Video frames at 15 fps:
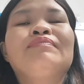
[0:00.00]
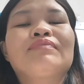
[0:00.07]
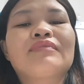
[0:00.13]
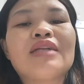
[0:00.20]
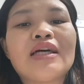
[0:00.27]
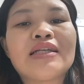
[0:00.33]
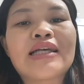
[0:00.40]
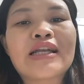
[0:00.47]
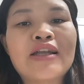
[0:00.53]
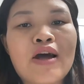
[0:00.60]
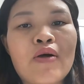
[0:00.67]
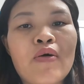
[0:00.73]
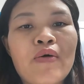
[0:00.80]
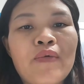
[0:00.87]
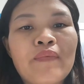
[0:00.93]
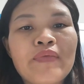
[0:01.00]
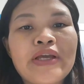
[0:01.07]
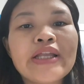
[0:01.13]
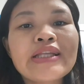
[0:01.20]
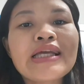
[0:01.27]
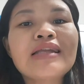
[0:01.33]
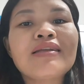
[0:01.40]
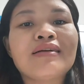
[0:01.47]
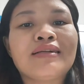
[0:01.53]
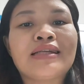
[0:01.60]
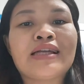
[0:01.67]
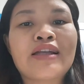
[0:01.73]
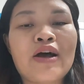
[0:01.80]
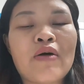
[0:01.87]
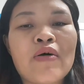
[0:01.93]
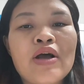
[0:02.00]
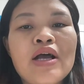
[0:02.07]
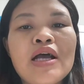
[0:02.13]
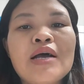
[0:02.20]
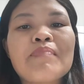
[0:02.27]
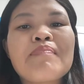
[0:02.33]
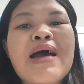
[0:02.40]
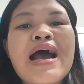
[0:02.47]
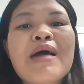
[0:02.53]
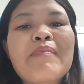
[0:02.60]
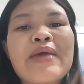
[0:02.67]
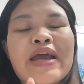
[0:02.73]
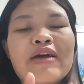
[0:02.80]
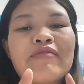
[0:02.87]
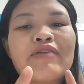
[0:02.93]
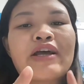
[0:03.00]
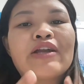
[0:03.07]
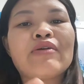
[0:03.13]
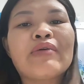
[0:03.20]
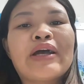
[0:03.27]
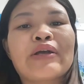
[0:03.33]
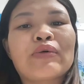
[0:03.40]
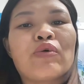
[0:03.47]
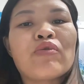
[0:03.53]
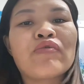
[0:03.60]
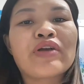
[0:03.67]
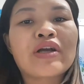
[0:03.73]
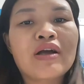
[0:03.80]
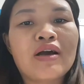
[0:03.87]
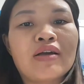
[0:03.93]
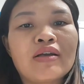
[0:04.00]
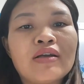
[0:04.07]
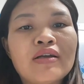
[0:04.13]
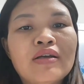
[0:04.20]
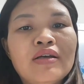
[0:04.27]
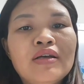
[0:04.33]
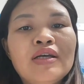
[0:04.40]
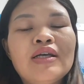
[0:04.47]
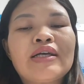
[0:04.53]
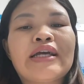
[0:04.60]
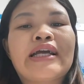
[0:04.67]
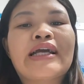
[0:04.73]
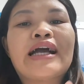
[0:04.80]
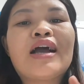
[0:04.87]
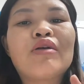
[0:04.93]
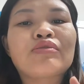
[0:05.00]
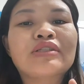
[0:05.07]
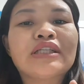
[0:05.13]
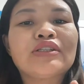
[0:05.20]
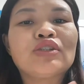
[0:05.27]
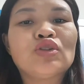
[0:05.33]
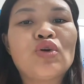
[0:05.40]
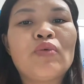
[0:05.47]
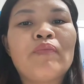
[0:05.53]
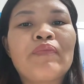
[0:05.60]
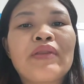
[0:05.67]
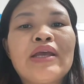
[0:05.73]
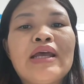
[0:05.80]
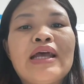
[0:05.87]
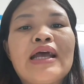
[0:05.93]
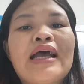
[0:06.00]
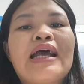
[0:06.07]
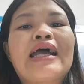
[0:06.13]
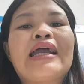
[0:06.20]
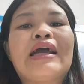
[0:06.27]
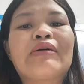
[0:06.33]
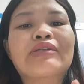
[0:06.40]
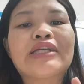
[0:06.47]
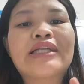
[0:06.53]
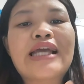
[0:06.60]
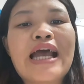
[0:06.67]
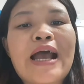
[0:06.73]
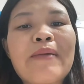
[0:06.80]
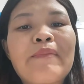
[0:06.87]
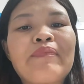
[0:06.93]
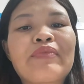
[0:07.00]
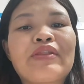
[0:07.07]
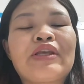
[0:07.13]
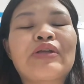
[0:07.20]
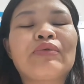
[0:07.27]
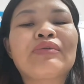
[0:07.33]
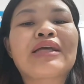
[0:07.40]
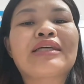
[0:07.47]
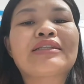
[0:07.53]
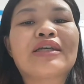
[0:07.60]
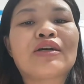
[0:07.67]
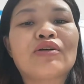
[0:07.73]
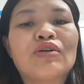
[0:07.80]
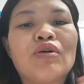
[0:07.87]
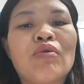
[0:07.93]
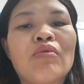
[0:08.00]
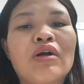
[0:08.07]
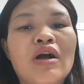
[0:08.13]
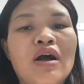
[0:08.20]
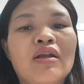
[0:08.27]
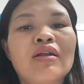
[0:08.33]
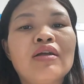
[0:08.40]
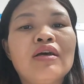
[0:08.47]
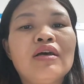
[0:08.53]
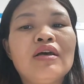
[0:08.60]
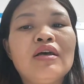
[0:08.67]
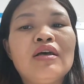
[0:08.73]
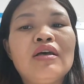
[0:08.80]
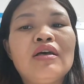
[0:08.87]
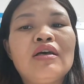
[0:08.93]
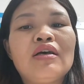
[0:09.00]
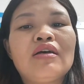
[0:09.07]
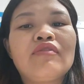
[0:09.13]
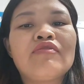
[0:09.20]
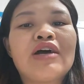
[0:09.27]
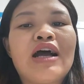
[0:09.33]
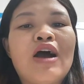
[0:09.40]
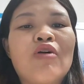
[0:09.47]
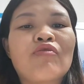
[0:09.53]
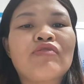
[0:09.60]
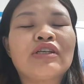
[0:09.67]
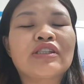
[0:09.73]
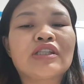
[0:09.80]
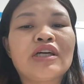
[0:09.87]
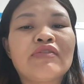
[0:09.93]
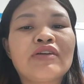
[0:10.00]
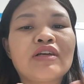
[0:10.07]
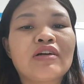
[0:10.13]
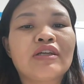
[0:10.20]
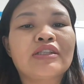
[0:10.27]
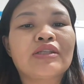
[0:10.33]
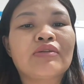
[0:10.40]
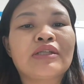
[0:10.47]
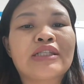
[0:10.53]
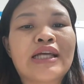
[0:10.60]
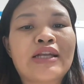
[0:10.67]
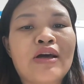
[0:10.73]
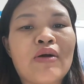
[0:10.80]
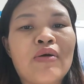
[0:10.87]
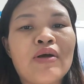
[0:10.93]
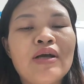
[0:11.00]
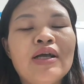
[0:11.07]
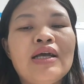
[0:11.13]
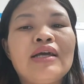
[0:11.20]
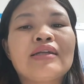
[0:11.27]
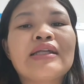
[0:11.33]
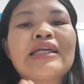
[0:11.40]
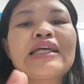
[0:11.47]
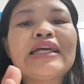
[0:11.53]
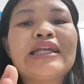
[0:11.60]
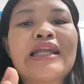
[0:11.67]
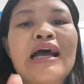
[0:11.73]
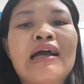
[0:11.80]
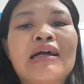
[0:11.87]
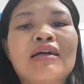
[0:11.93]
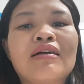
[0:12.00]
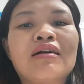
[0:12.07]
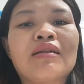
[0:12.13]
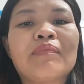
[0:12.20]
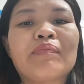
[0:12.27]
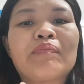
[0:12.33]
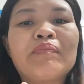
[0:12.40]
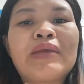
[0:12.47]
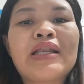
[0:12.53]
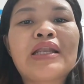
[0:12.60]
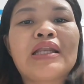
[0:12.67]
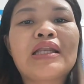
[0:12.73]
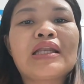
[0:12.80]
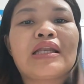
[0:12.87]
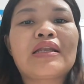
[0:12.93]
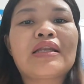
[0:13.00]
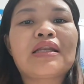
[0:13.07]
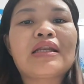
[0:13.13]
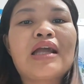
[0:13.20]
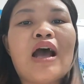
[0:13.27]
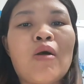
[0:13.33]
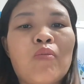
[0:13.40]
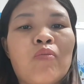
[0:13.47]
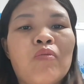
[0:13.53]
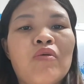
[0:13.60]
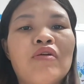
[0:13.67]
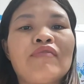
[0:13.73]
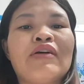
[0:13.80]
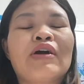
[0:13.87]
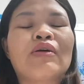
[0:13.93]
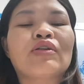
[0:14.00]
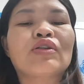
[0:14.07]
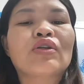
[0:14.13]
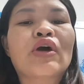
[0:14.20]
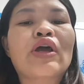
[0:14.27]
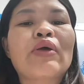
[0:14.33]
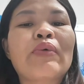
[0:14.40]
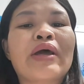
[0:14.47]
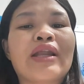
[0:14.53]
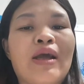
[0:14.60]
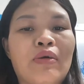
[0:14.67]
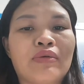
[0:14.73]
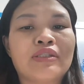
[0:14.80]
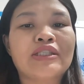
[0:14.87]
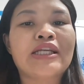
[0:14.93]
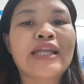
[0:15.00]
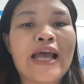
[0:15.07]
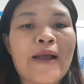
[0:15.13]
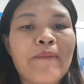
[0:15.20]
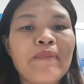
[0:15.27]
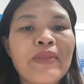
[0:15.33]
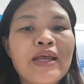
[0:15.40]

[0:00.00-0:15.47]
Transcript: thời gian đầu ít nhất thời gian đầu ba mẹ phải đồng hành cùng với con kể cả học trên zoom hay là học trên app thì chúng ta sẽ cùng con vừa học vừa chơi với con trong thời gian đầu đến khi nào các con biết học và có thói quen học trên app